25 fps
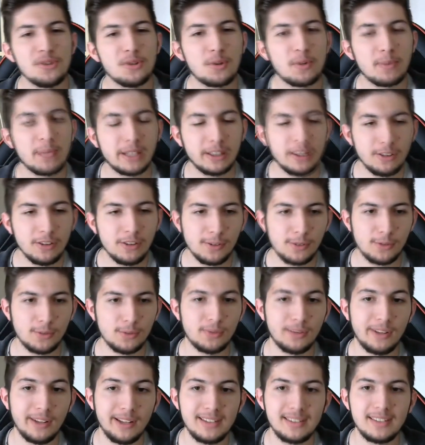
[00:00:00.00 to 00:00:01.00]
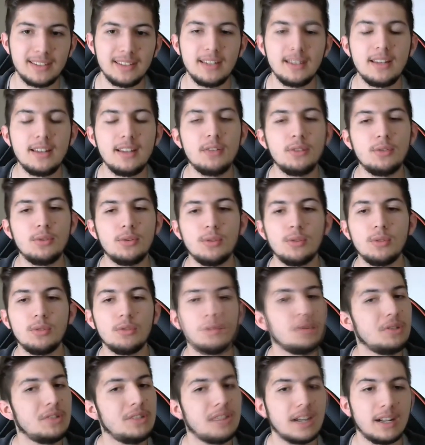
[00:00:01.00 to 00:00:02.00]
Donc maintenant, on va essayer
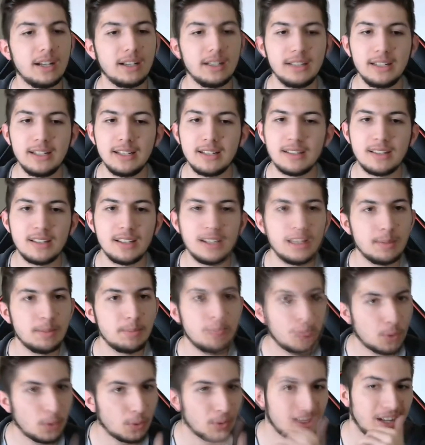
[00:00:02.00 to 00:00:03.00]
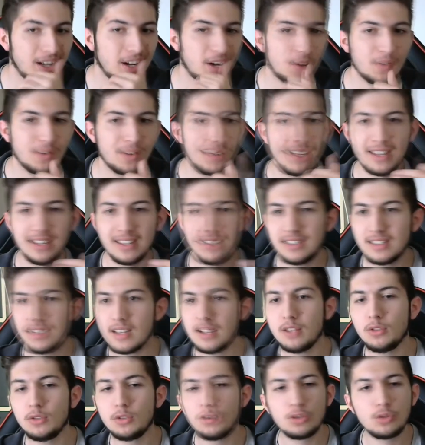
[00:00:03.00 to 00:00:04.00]
de garder les équipes qu'on a, on va
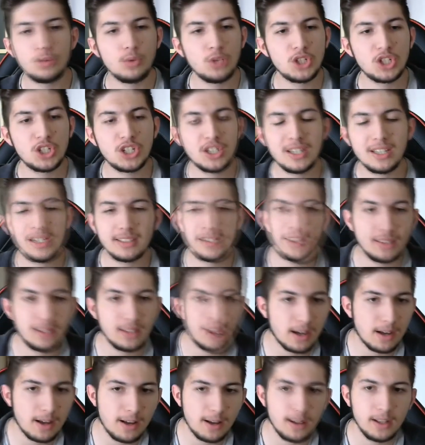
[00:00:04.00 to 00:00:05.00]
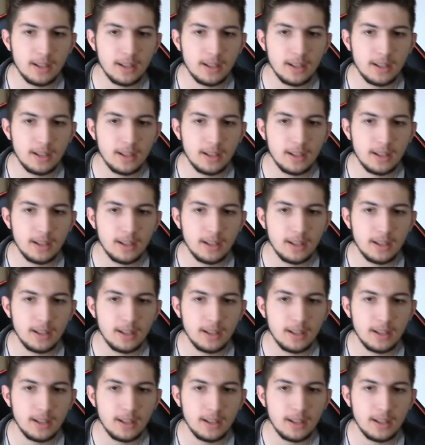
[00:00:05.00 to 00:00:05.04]
essayer de switcher, etc.